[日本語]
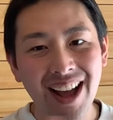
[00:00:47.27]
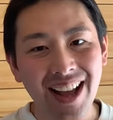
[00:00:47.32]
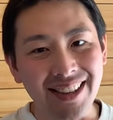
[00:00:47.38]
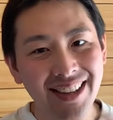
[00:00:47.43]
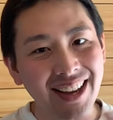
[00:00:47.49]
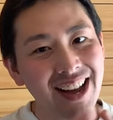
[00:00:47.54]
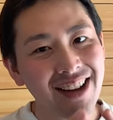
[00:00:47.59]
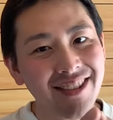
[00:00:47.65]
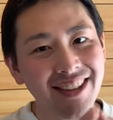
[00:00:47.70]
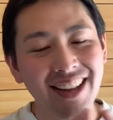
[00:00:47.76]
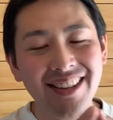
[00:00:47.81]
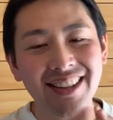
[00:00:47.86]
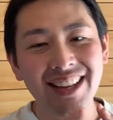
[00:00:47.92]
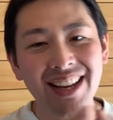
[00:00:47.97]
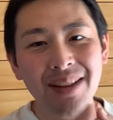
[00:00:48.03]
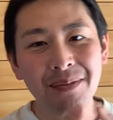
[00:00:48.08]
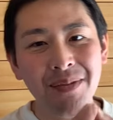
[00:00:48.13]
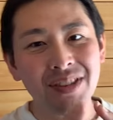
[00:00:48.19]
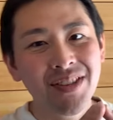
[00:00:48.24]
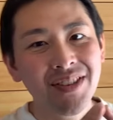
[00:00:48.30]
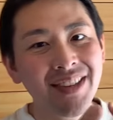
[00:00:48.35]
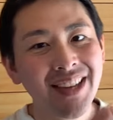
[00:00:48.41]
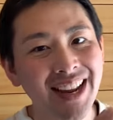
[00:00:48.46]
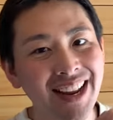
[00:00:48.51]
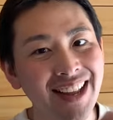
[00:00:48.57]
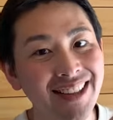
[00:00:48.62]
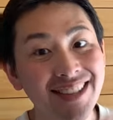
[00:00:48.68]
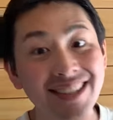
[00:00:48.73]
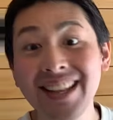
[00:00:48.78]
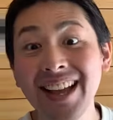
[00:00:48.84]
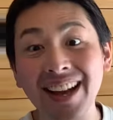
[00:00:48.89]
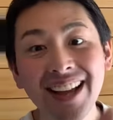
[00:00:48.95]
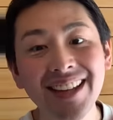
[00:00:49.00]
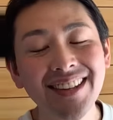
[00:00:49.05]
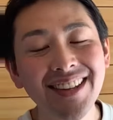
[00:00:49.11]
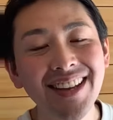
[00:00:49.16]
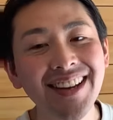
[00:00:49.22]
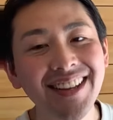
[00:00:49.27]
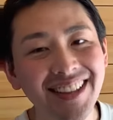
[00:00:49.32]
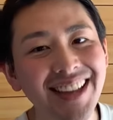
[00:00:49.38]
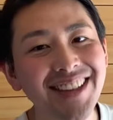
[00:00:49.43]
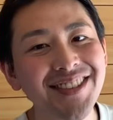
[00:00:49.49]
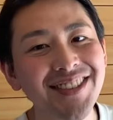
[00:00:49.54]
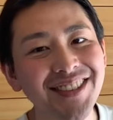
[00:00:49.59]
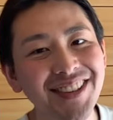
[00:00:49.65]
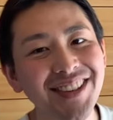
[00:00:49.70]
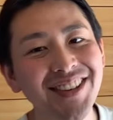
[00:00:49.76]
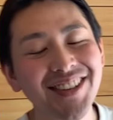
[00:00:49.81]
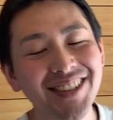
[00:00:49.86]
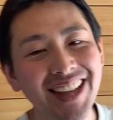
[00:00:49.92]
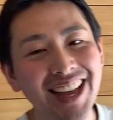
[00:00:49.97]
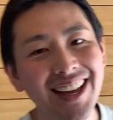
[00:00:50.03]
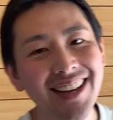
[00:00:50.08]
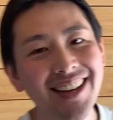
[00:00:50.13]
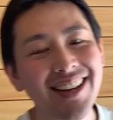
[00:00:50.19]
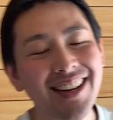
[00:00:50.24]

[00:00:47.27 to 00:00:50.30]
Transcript: あったかくなったり、結んだり、つながったりね、するような。